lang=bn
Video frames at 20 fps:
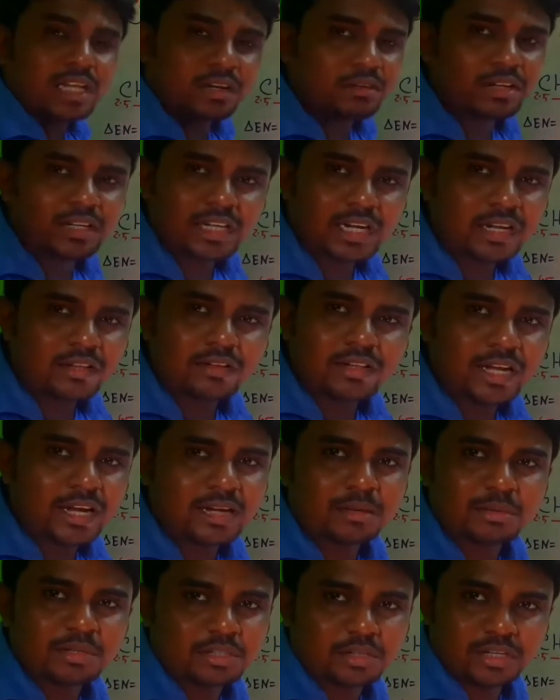থাকলে এটা কিন্তু
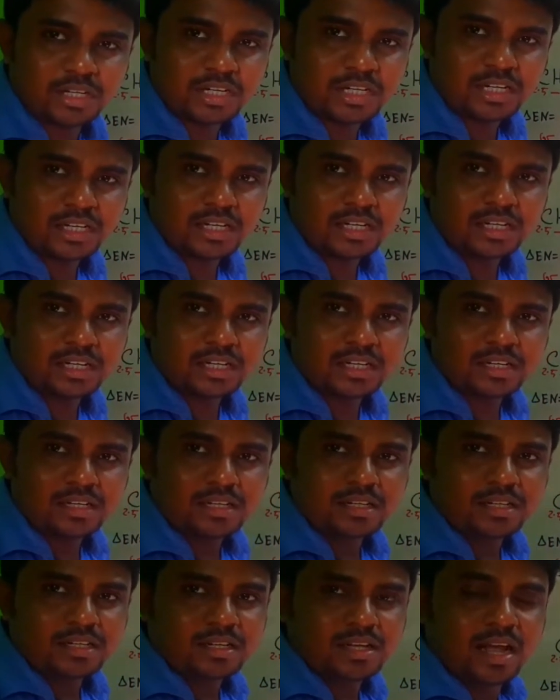দেখার বিষয় না
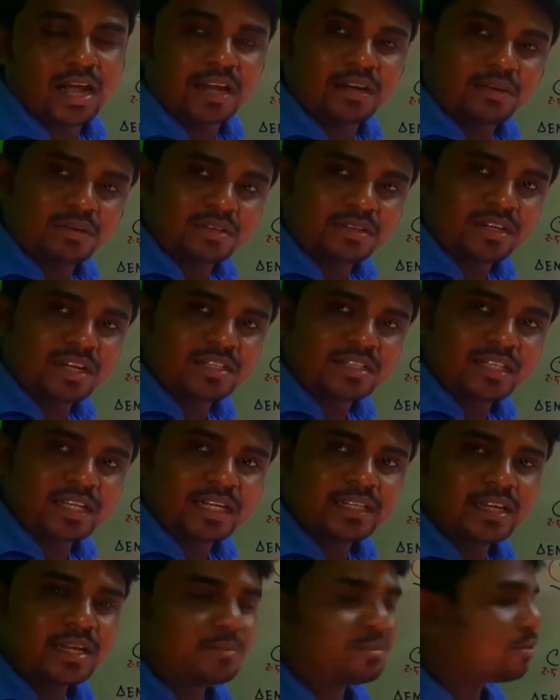হাইড্রোজেন আছে
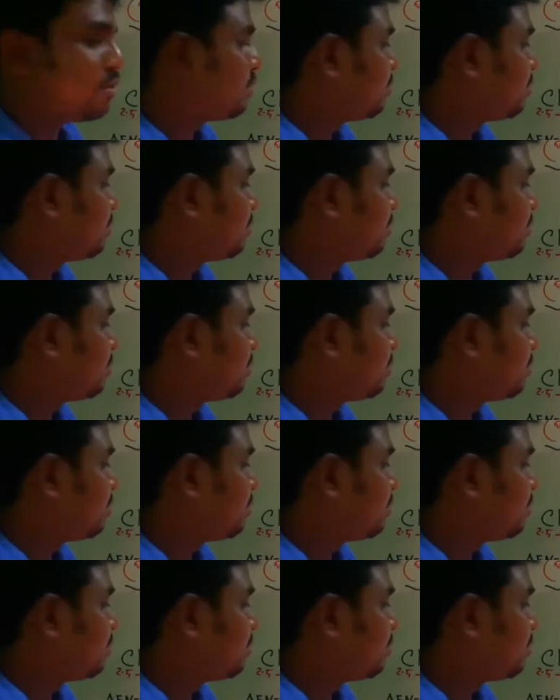এটাই বড়